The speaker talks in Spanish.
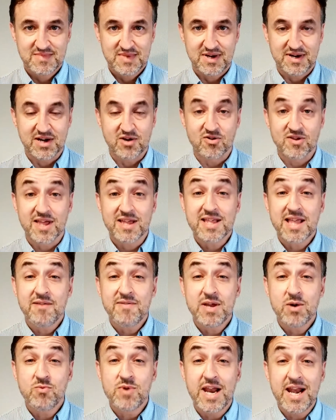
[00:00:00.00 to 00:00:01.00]
Recordad que
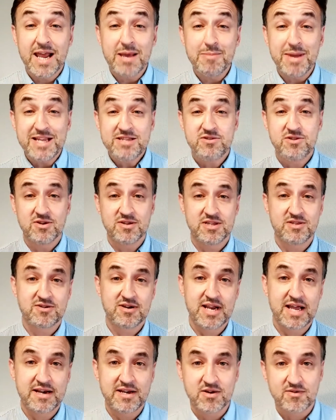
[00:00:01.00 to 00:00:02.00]
había un elemento dentro
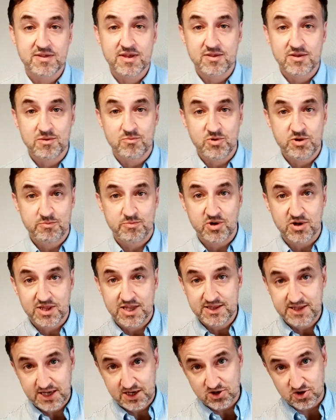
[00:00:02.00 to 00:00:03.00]
de la negociación muy
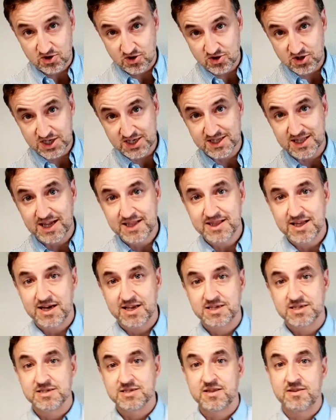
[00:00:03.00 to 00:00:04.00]
importante que son los
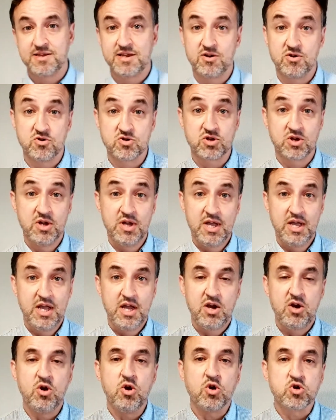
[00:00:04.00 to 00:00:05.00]
estándares, es decir, los,
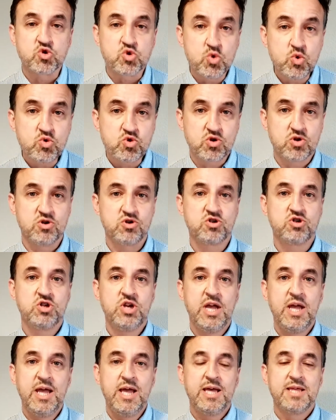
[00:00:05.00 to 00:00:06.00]

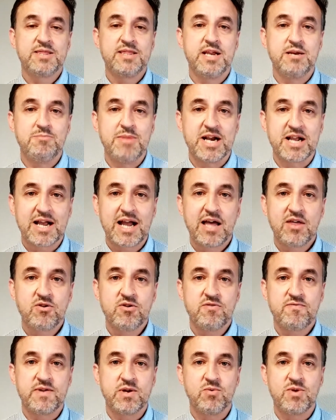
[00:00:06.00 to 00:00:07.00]
usos del
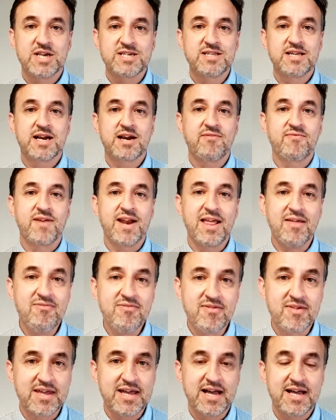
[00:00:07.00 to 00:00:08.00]
mercado, figuras de
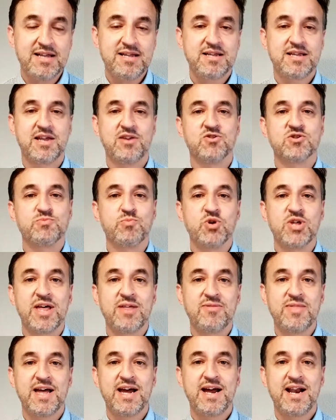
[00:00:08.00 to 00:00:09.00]
referencia que nos
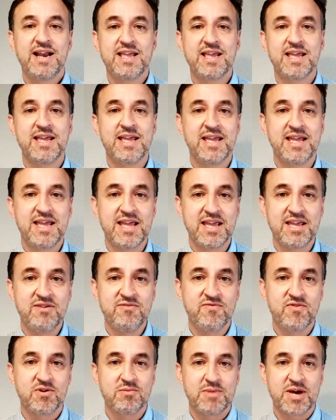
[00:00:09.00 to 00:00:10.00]
puedan dar eh,
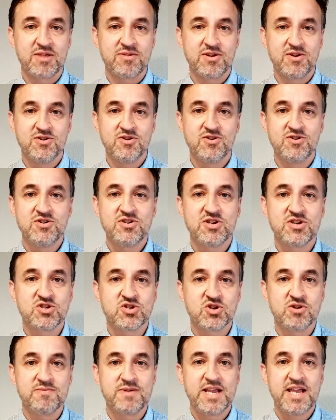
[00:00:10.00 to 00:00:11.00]
información
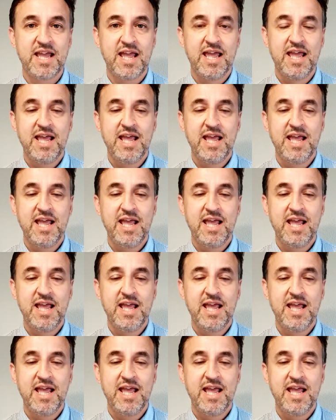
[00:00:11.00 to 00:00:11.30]
sobre